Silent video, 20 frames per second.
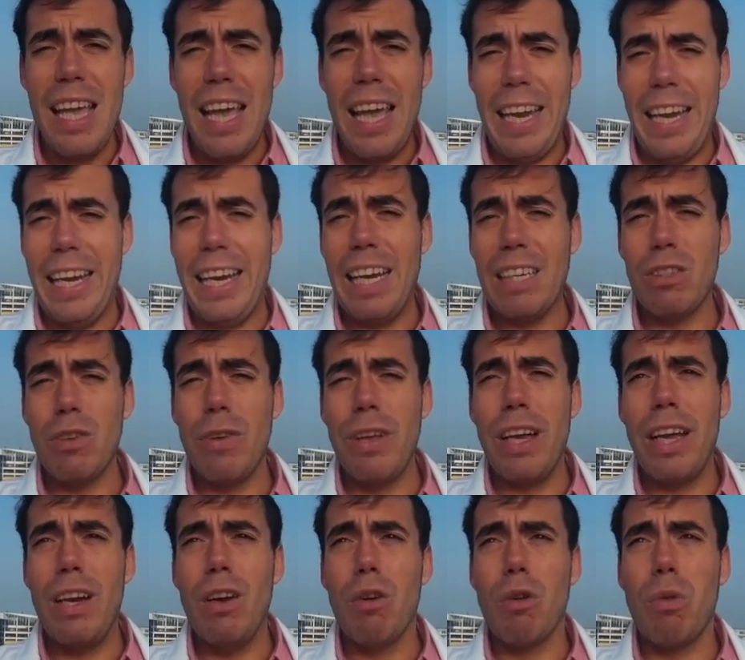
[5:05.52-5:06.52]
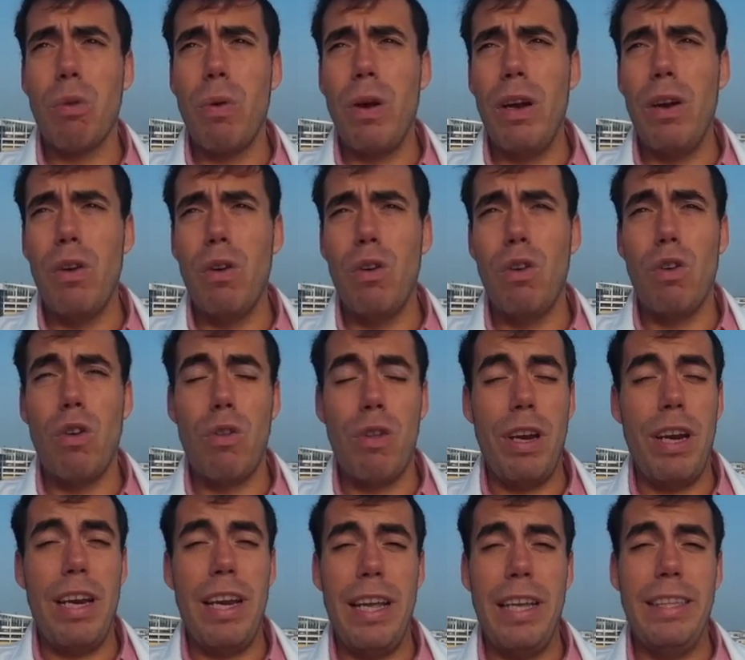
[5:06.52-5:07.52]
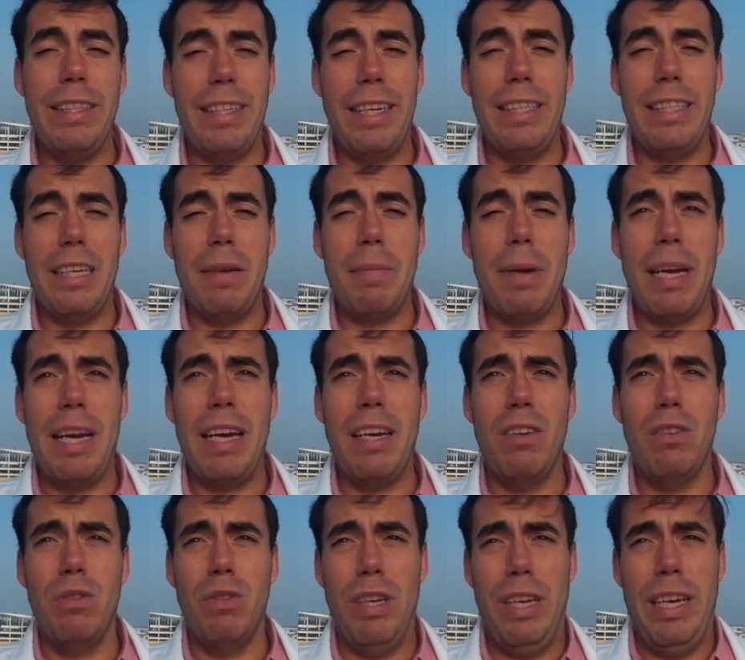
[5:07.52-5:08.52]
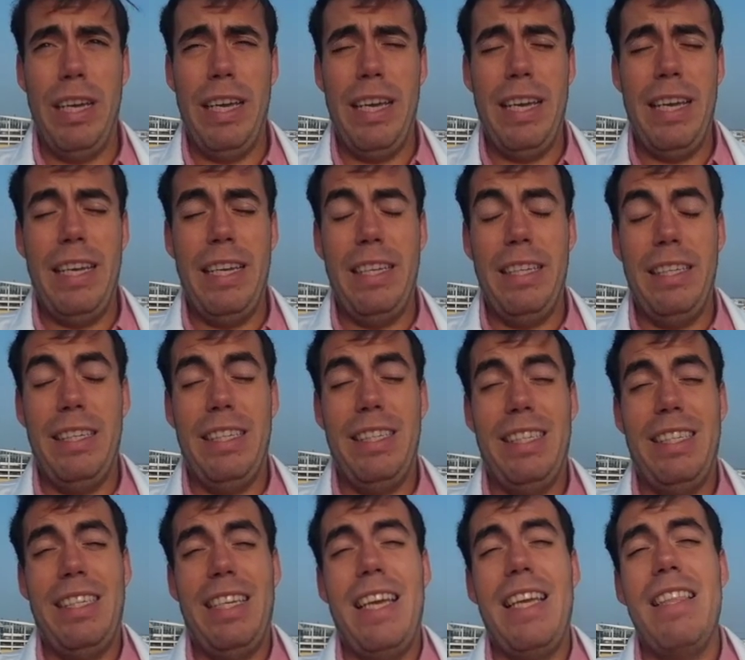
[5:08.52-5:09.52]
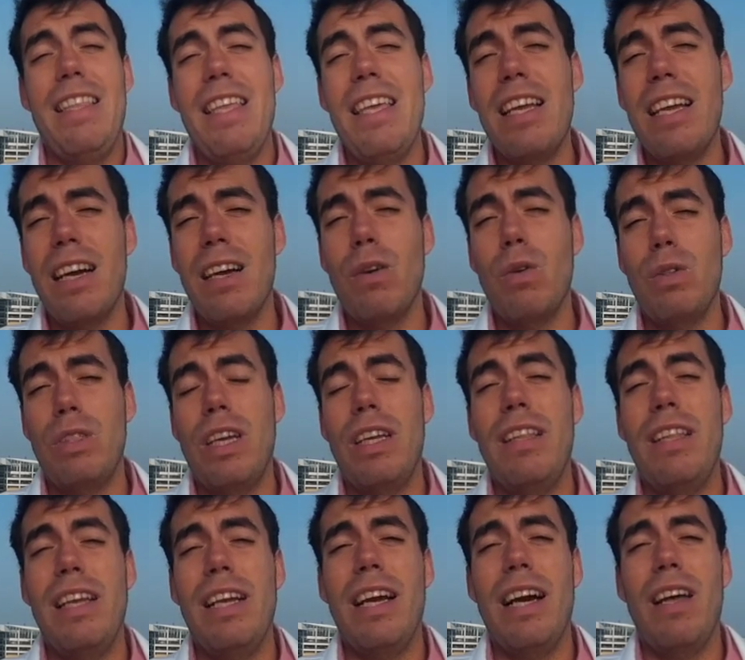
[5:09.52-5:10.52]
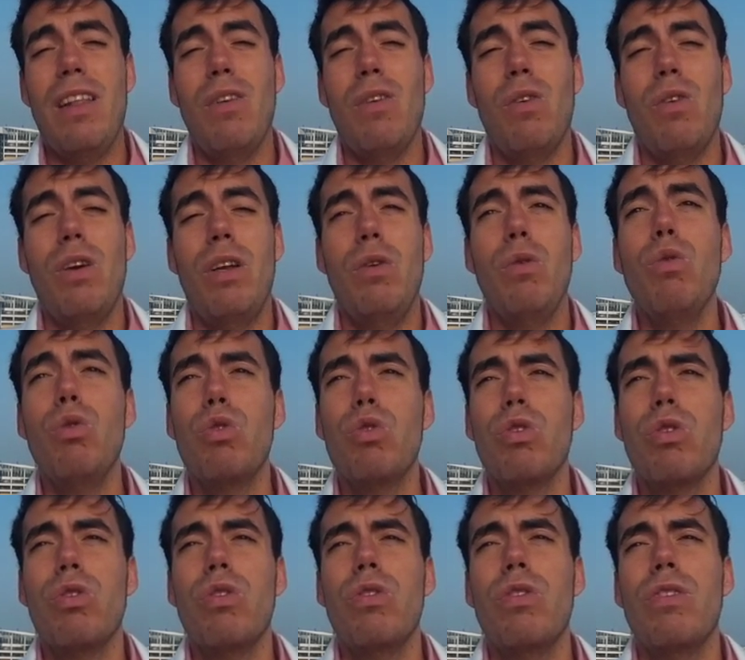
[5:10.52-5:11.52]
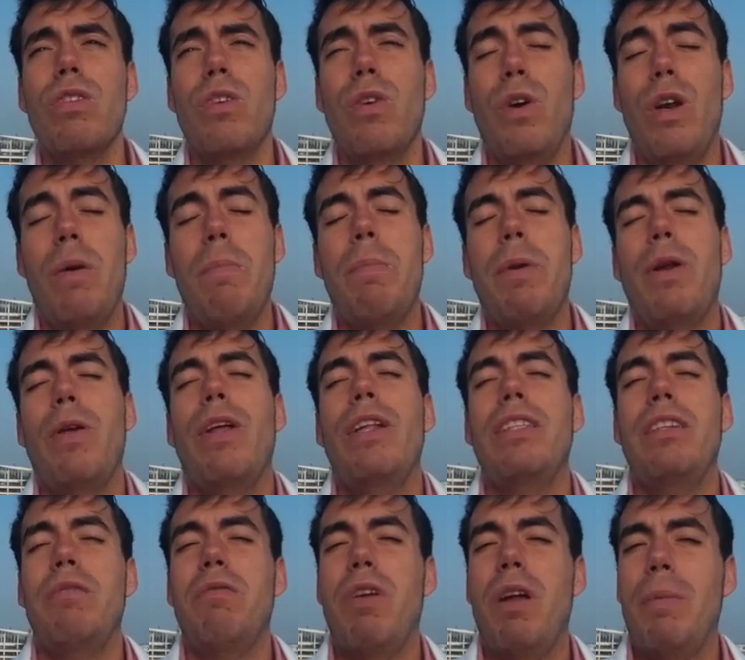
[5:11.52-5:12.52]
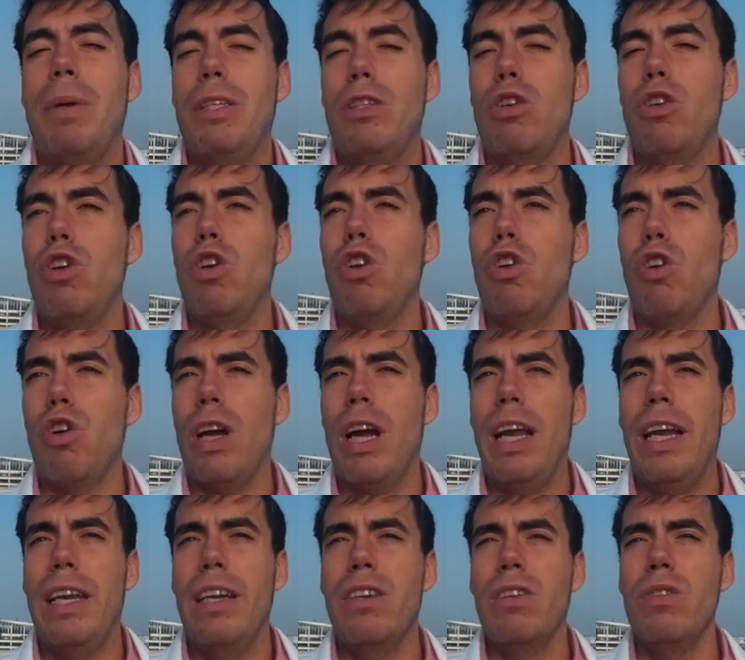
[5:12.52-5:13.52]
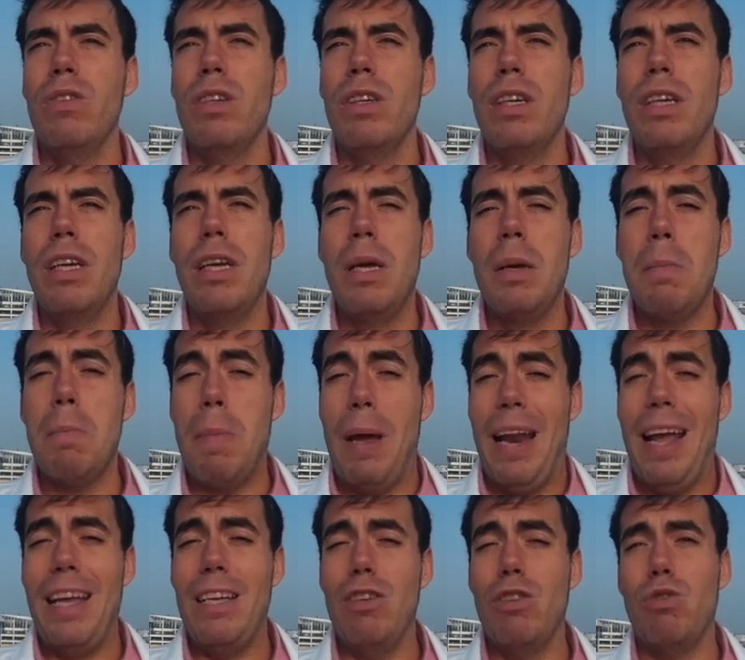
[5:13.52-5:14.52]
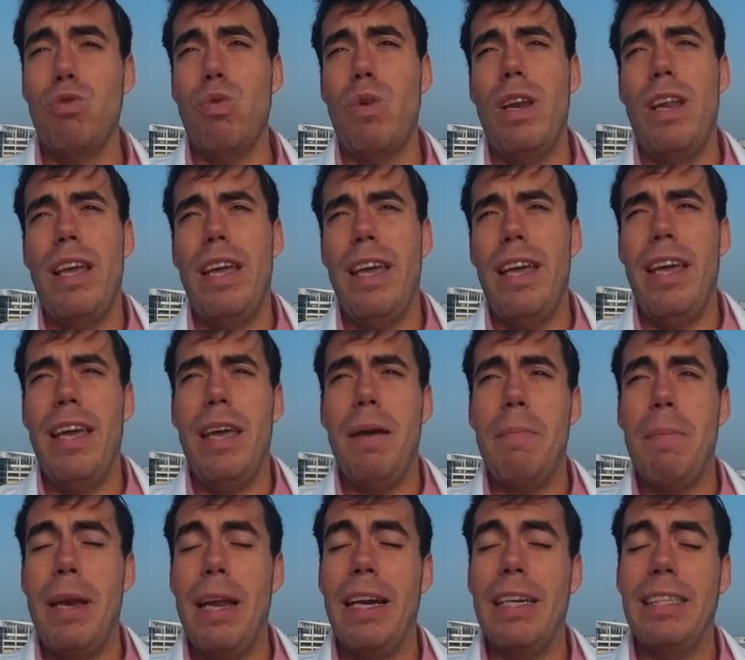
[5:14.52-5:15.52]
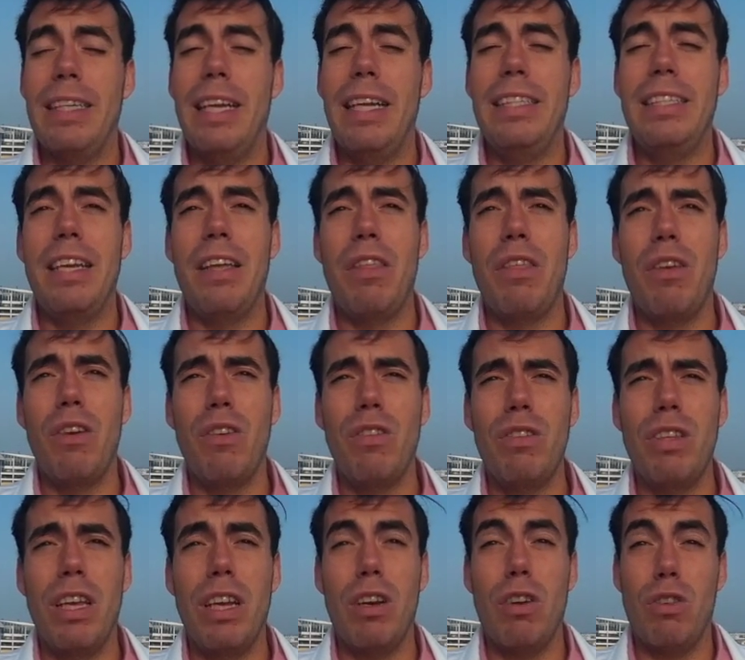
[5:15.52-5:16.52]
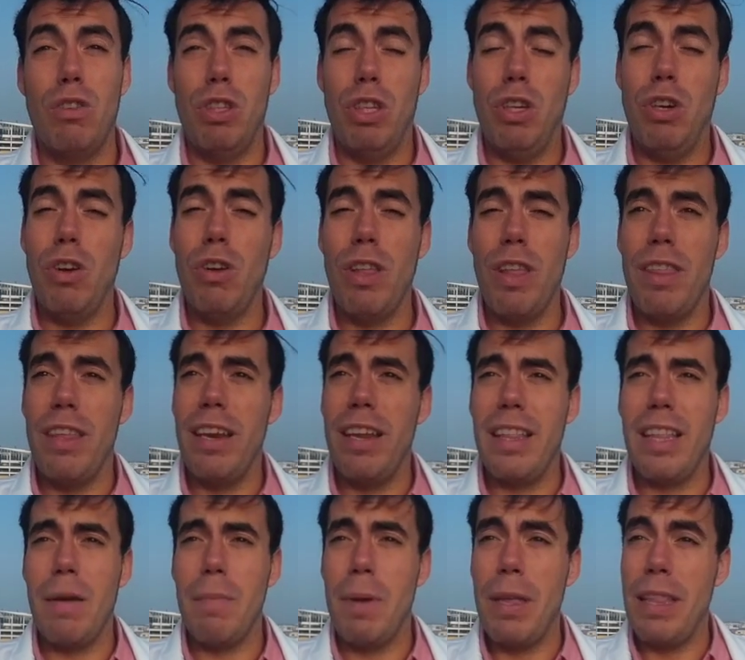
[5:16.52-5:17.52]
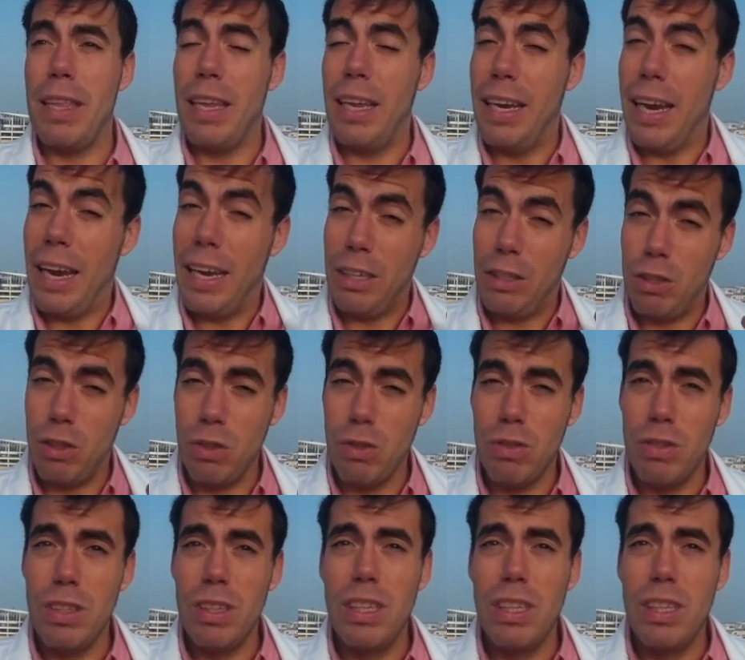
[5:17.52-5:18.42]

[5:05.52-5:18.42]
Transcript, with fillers: En el caso de que el orzuelo no drene en tres semanas, eh, se indica o está indicado el uso o el empleo de antiinflamatorios locales. Para ello suele emplearse la inyección de corticoides directamente en la lesión